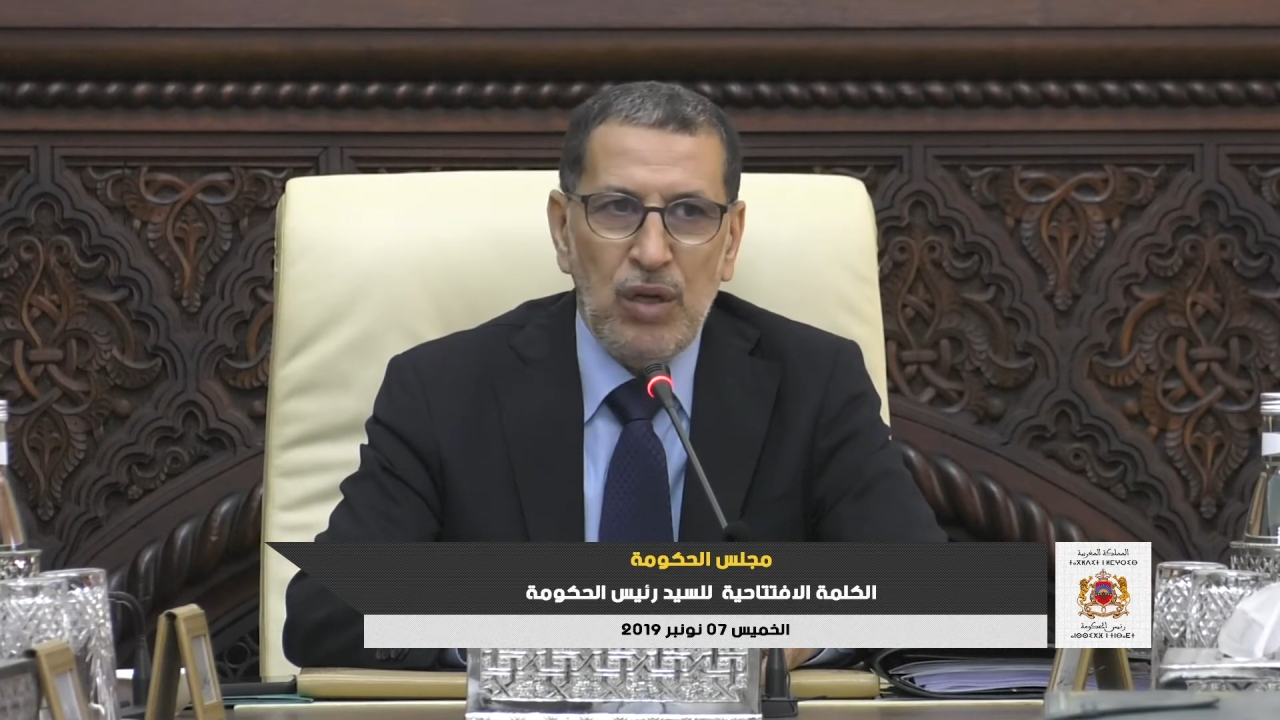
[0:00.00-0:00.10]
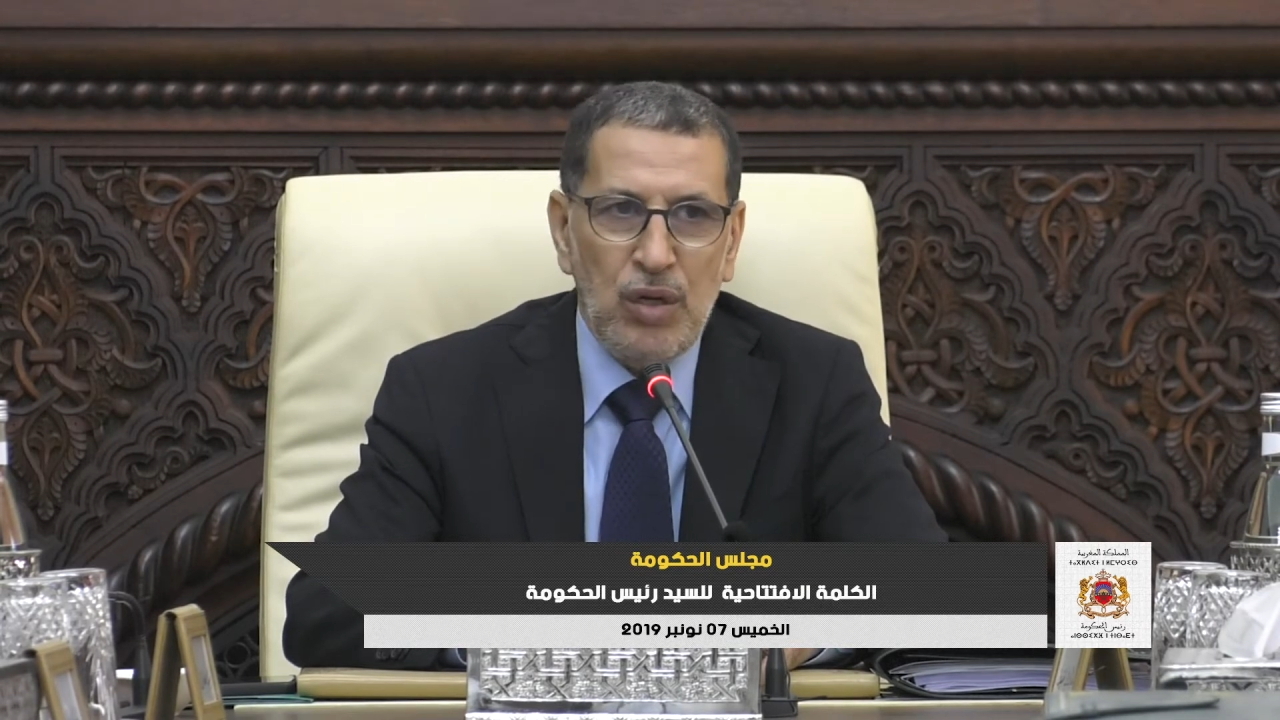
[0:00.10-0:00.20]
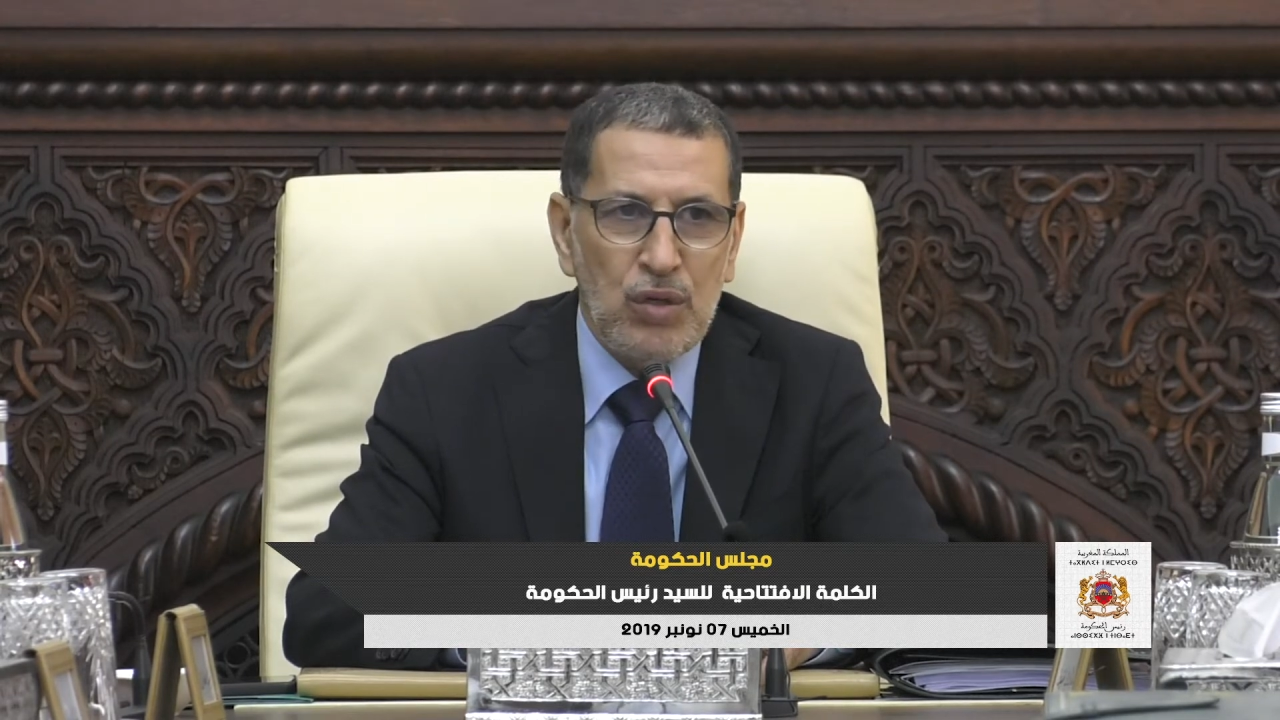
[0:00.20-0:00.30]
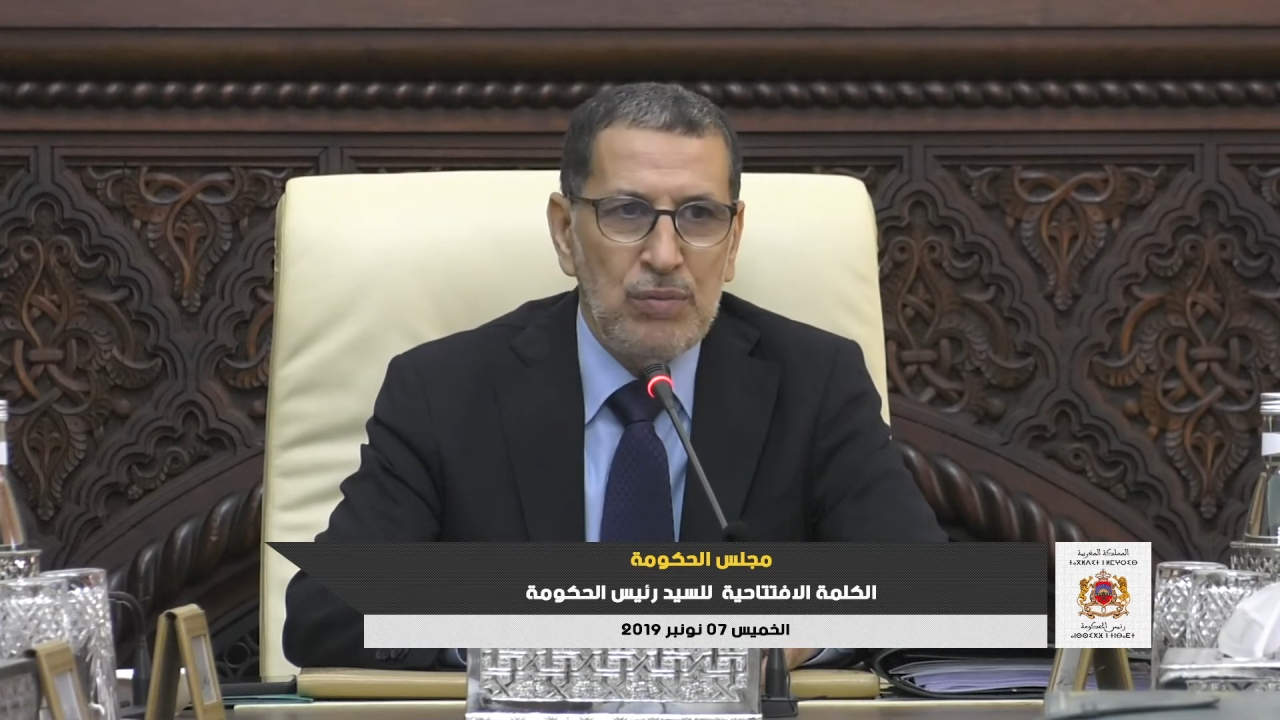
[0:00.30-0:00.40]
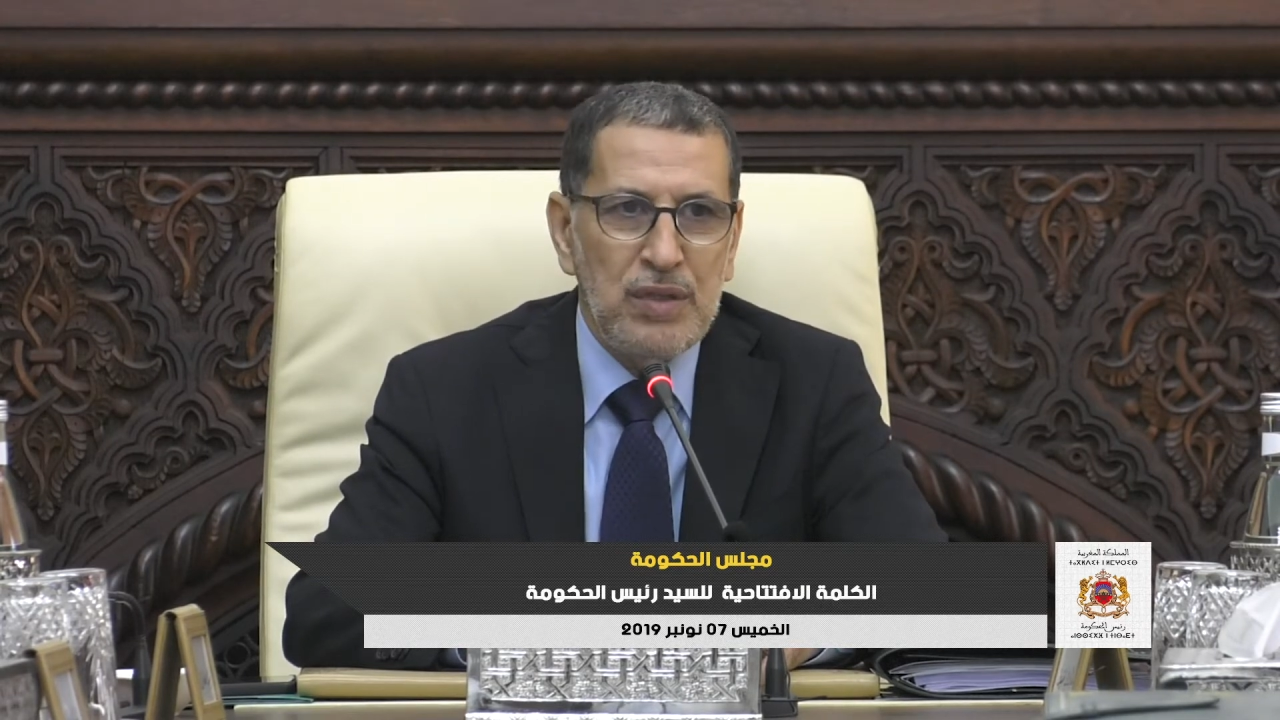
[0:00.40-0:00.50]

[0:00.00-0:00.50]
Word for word: الحكم